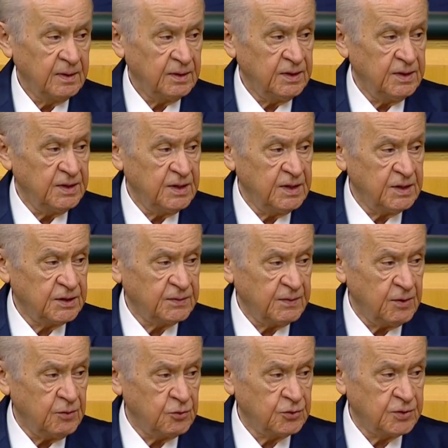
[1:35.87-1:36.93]
diriliş ve
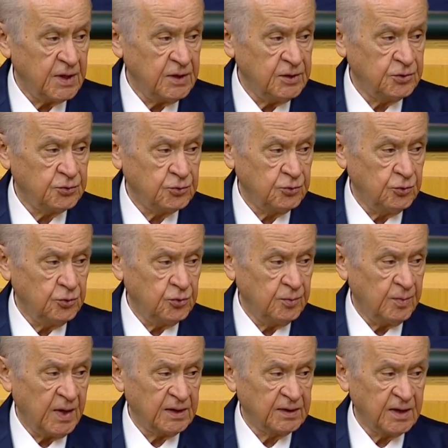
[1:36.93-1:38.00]
yükseliş ruhunu
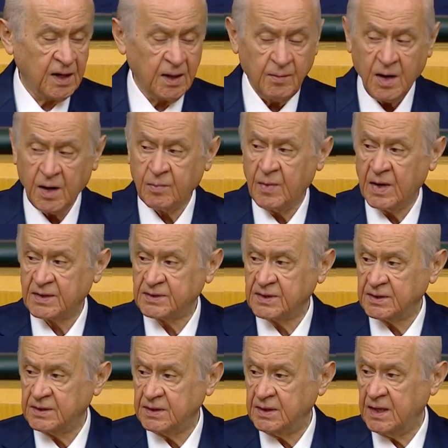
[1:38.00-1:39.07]
baltalamak
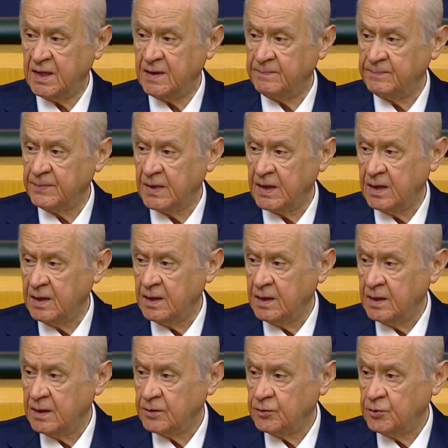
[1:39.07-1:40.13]
maksadıyla
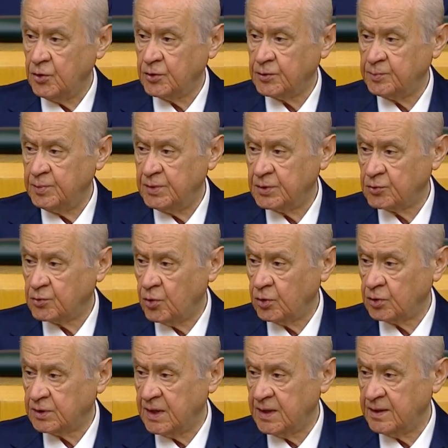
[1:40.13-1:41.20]
dört bir
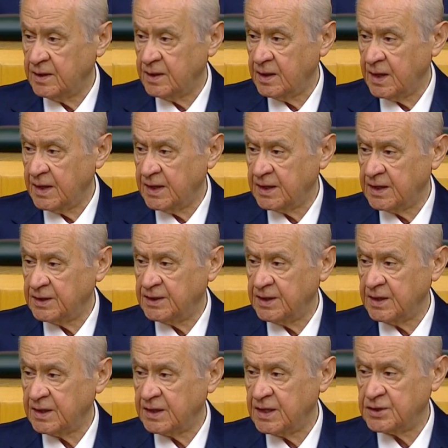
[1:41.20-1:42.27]
koldan
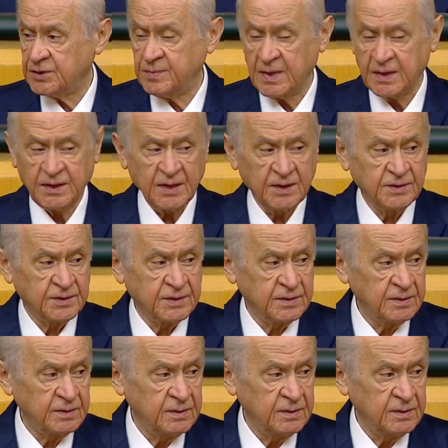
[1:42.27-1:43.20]
harekete geçmektedir.